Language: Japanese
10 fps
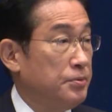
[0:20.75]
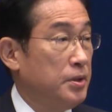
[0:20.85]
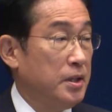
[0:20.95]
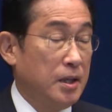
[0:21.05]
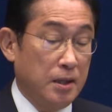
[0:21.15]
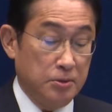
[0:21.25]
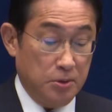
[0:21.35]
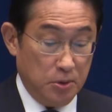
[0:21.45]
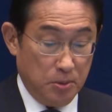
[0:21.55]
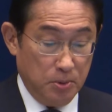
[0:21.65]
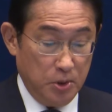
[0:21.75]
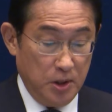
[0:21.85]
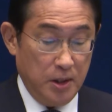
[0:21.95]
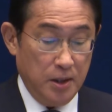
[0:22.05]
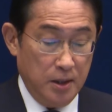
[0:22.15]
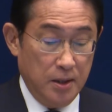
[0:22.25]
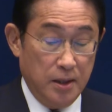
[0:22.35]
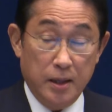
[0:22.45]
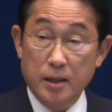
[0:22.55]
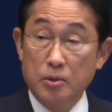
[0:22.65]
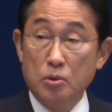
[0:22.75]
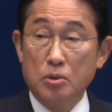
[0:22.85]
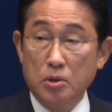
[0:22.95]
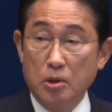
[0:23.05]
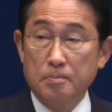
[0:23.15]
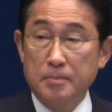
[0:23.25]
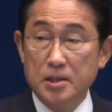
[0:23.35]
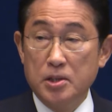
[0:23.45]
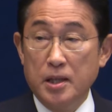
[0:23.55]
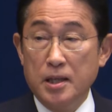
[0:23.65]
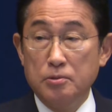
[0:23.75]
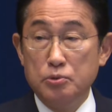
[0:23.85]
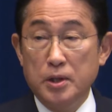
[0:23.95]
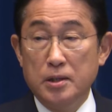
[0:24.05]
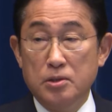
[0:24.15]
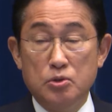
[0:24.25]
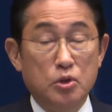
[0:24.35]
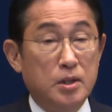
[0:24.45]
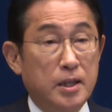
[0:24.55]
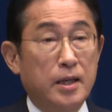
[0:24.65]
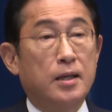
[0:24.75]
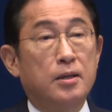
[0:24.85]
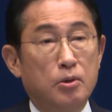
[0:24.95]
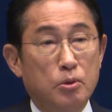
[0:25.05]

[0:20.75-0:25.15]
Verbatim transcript: 振り返るとともに、今後の政権運営について、